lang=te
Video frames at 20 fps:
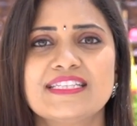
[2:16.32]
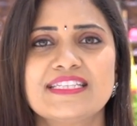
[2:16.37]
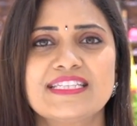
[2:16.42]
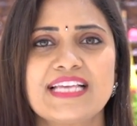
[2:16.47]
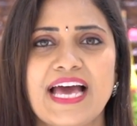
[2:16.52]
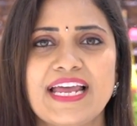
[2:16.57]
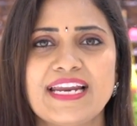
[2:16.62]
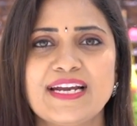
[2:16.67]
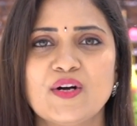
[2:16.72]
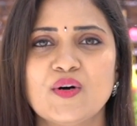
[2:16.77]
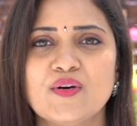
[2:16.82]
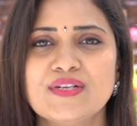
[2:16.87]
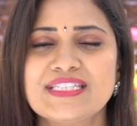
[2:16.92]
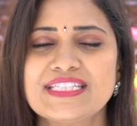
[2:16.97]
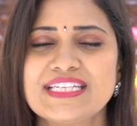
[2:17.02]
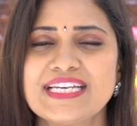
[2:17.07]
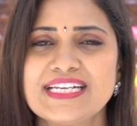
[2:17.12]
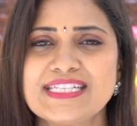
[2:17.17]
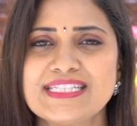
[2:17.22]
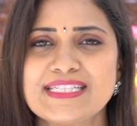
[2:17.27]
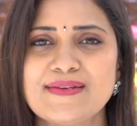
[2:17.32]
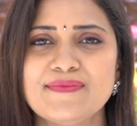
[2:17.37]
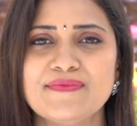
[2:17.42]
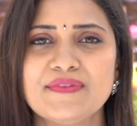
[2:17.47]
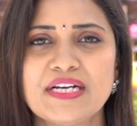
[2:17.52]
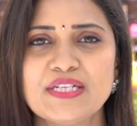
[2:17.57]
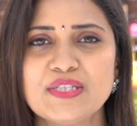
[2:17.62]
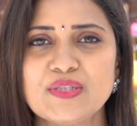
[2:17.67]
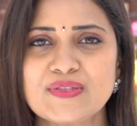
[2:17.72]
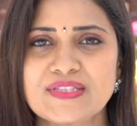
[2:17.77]
శారీ కోడ్ సిఎస్ఎం
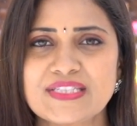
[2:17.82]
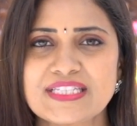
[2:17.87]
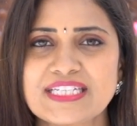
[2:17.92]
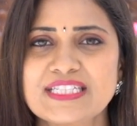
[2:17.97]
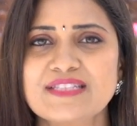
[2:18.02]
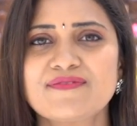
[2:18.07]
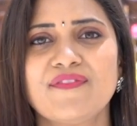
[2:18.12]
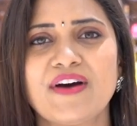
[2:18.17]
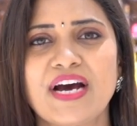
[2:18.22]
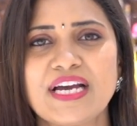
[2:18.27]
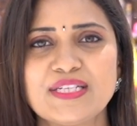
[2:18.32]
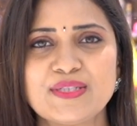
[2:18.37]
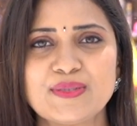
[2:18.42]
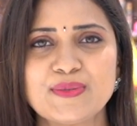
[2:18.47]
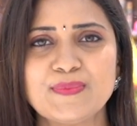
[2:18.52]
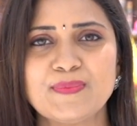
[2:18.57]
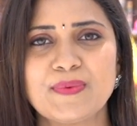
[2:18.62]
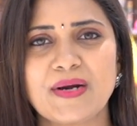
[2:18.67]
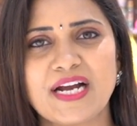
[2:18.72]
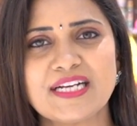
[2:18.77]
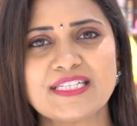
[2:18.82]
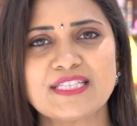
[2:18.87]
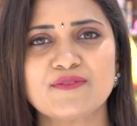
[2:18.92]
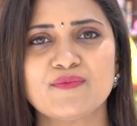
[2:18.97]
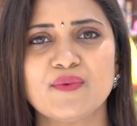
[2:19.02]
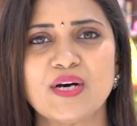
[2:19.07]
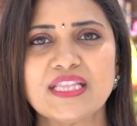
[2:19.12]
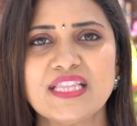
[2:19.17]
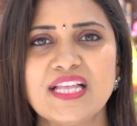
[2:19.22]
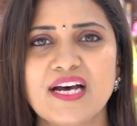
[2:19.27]
వన్ టూ సిక్స్ ఫైవ్ టూ ప్రైస్
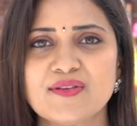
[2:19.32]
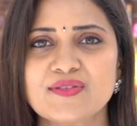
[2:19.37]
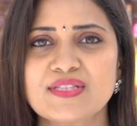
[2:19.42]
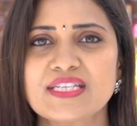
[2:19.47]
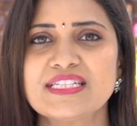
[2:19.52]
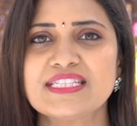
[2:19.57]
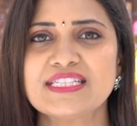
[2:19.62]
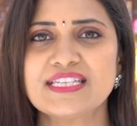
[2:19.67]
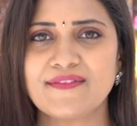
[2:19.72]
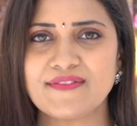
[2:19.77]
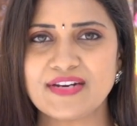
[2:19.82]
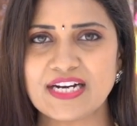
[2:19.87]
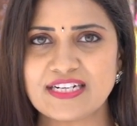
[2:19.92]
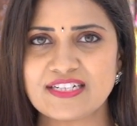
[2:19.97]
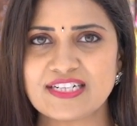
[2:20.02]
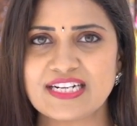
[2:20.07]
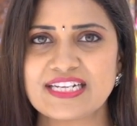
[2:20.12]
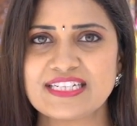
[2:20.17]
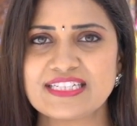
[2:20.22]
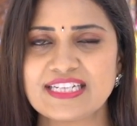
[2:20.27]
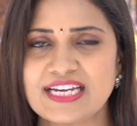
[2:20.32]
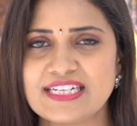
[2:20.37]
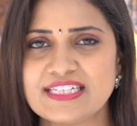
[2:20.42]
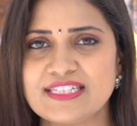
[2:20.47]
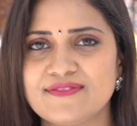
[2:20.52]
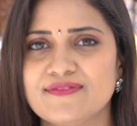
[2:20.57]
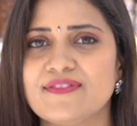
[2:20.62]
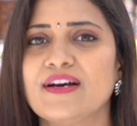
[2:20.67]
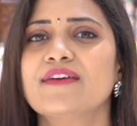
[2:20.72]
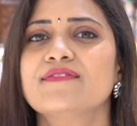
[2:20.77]
వన్ థౌసండ్ సెవెన్ హండ్రెడ్ అండ్
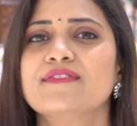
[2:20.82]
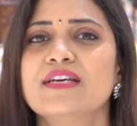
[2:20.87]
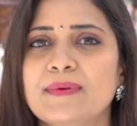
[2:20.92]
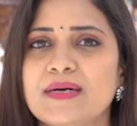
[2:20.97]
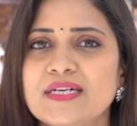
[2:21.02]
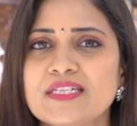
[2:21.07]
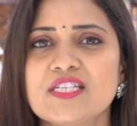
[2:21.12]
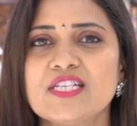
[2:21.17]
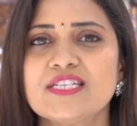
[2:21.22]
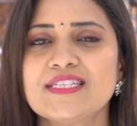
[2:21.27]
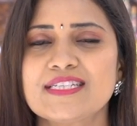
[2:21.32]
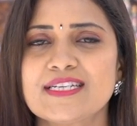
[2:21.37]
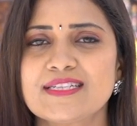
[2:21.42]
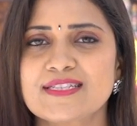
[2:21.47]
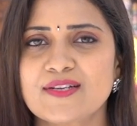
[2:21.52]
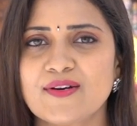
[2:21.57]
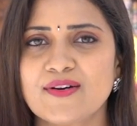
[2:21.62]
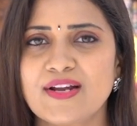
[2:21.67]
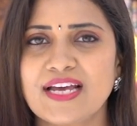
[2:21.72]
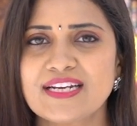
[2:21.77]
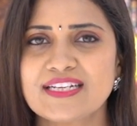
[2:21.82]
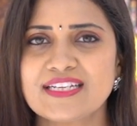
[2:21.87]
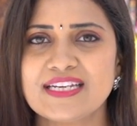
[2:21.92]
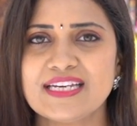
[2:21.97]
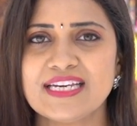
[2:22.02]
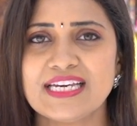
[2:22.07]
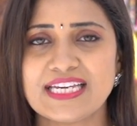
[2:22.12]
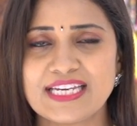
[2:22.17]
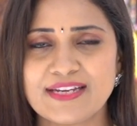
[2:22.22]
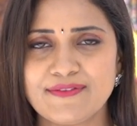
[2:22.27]
నైన్టీ ఫైవ్ పర్చేస్ చేసుకోవడానికి